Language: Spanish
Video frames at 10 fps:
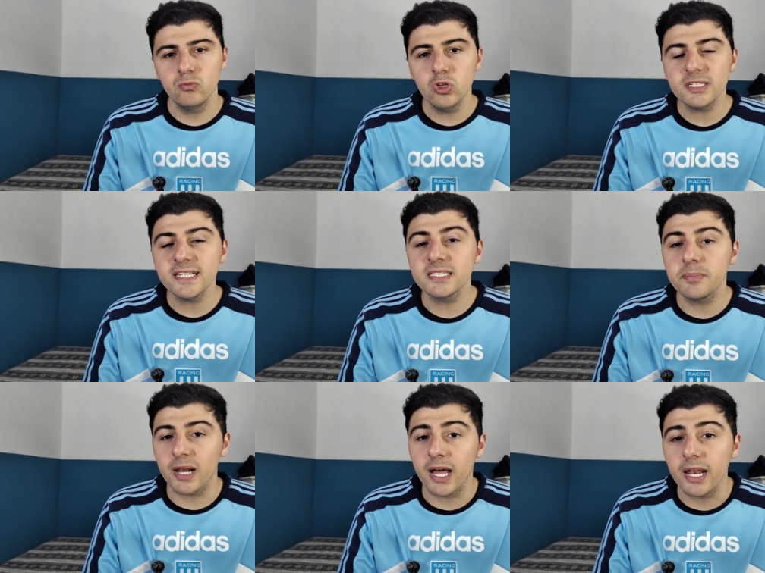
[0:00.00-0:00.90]
no sé
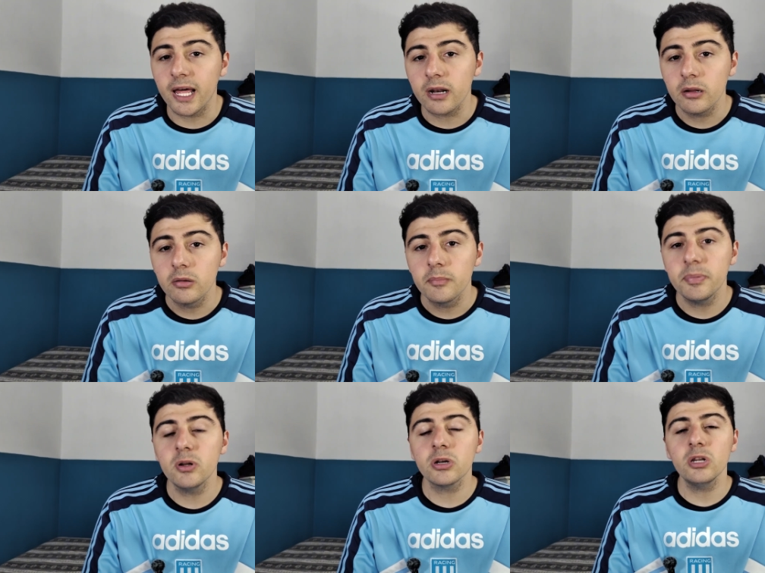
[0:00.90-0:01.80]
si para ganar,
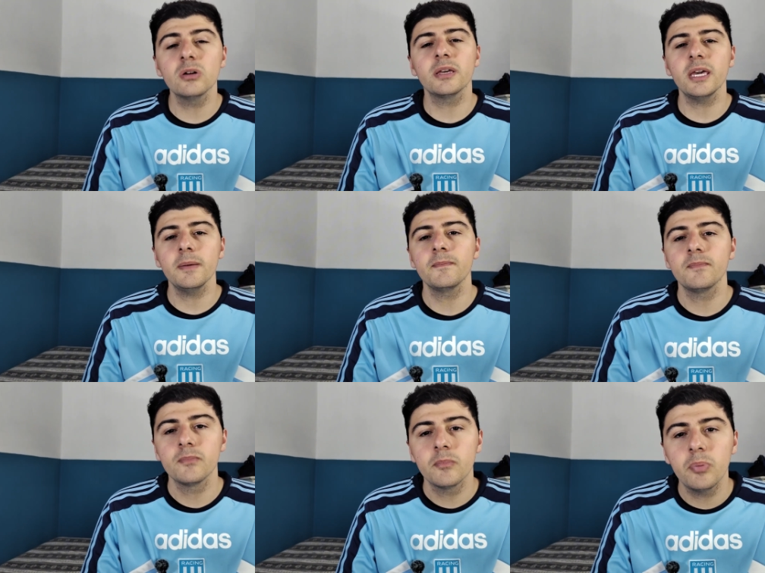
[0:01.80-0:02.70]
pero creo que
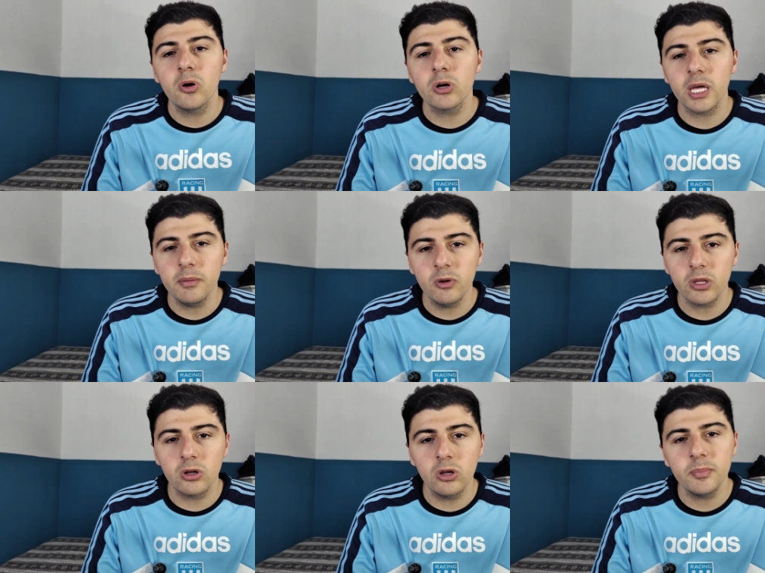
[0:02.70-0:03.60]
por lo que
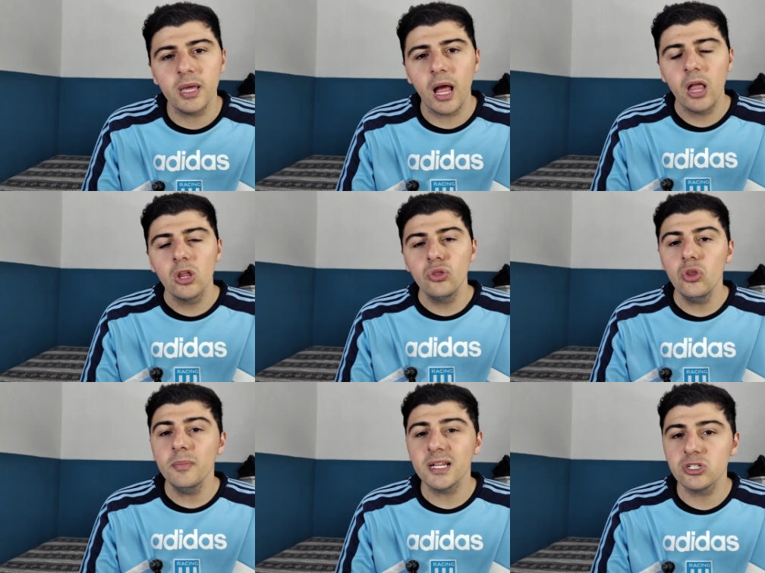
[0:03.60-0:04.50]
vimos de Colombia
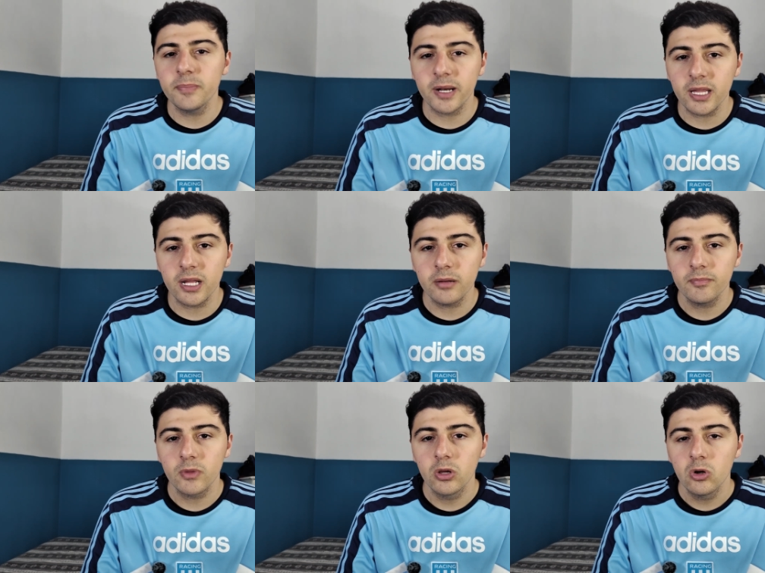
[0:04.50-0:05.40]
no mereció
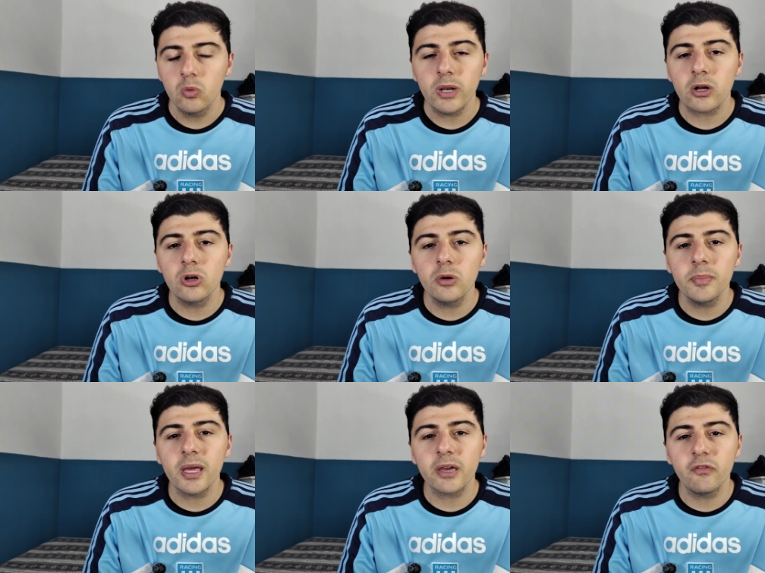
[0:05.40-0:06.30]
perder. Una
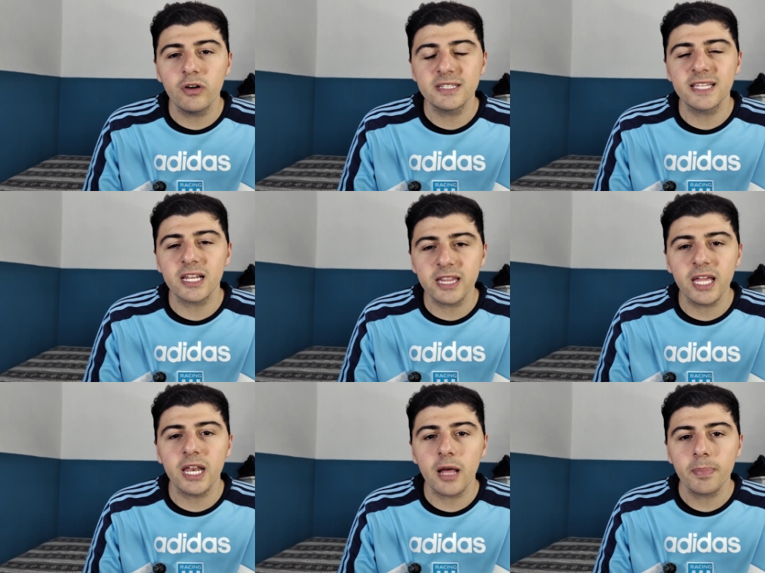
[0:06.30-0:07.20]
Colombia que fue
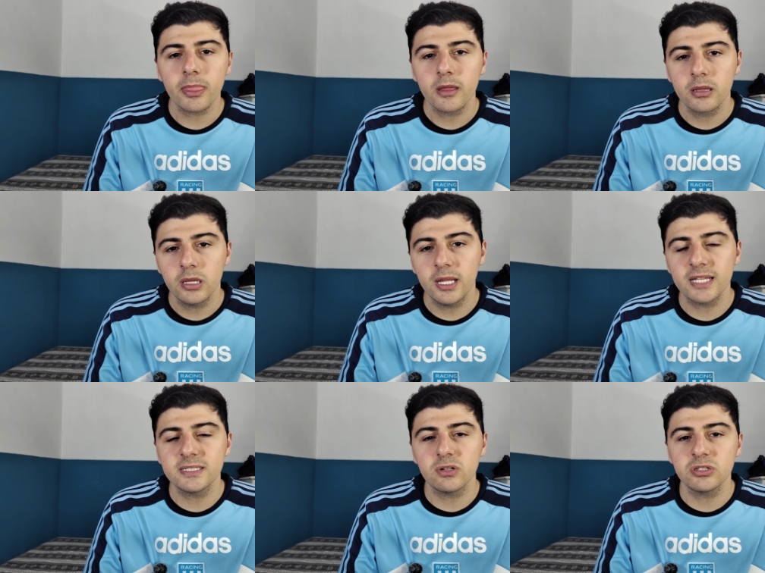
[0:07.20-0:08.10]
certera en
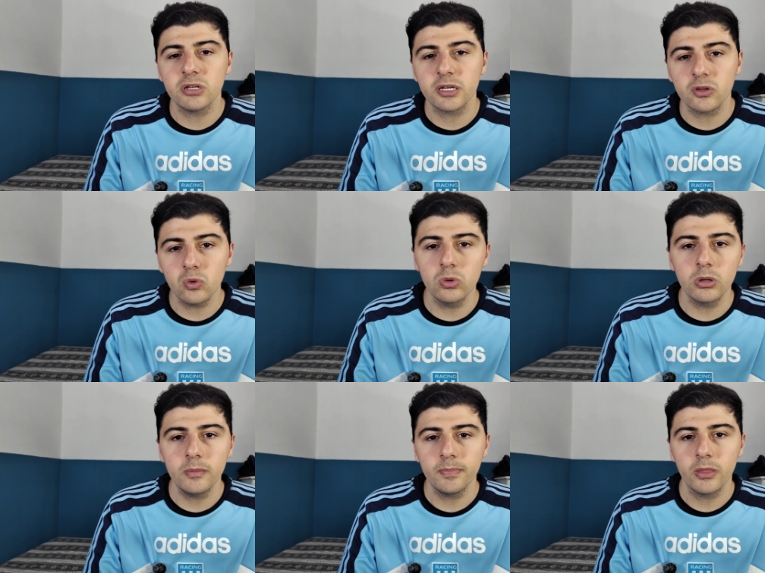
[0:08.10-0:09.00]
las situaciones que
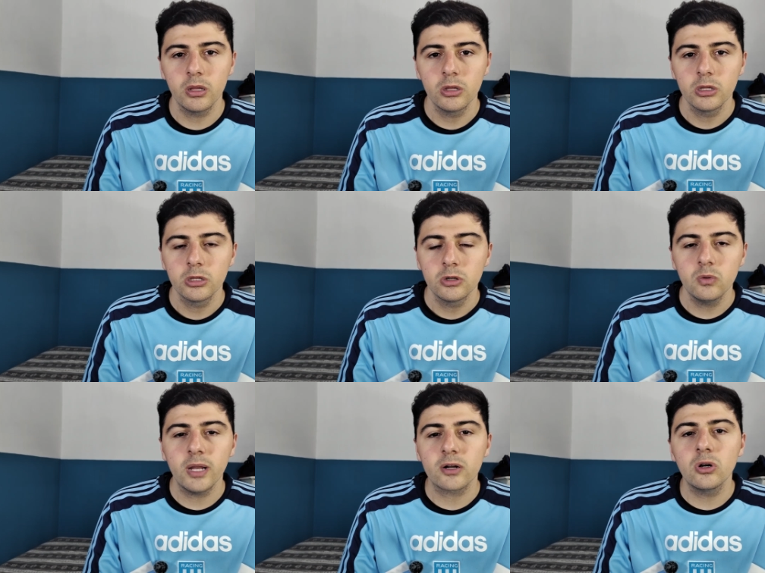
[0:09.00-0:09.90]
tuvo
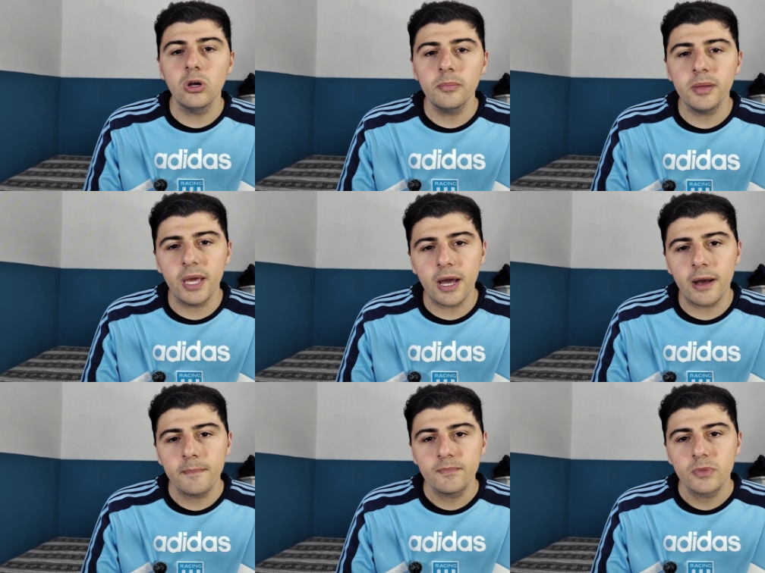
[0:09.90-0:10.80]
una
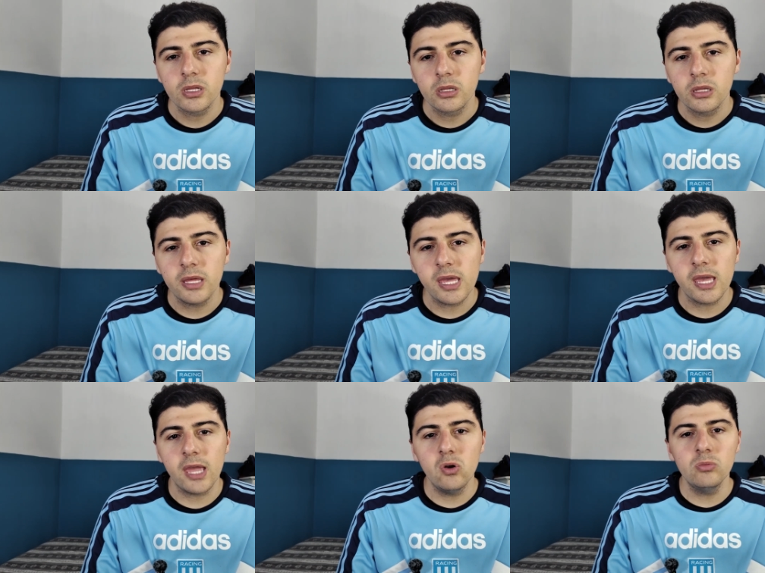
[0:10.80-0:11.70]
Colombia
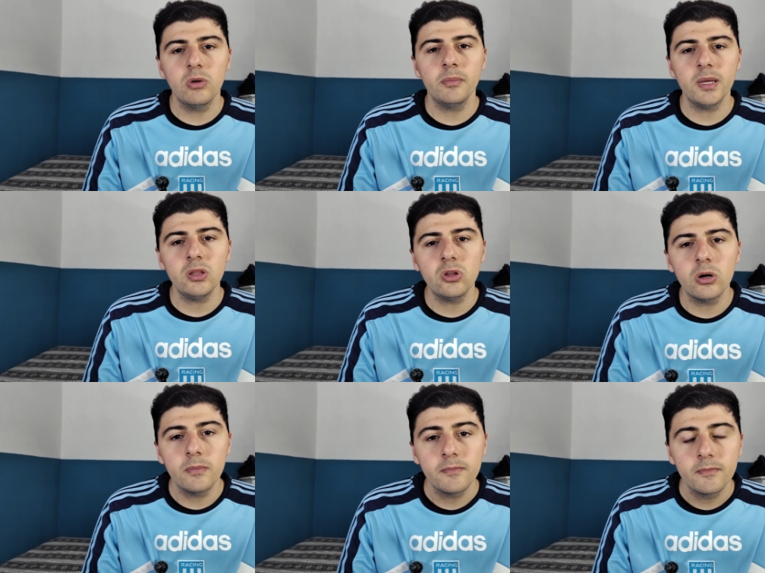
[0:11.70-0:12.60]
que en un
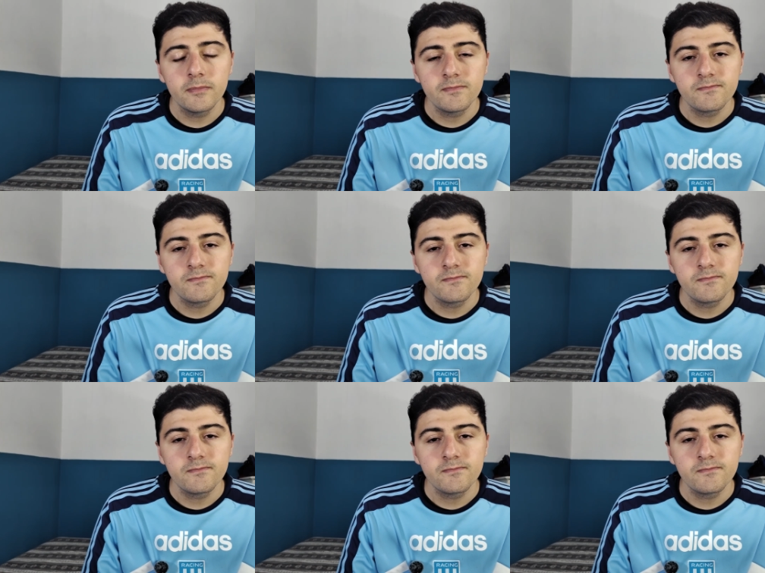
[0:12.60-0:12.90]
momento,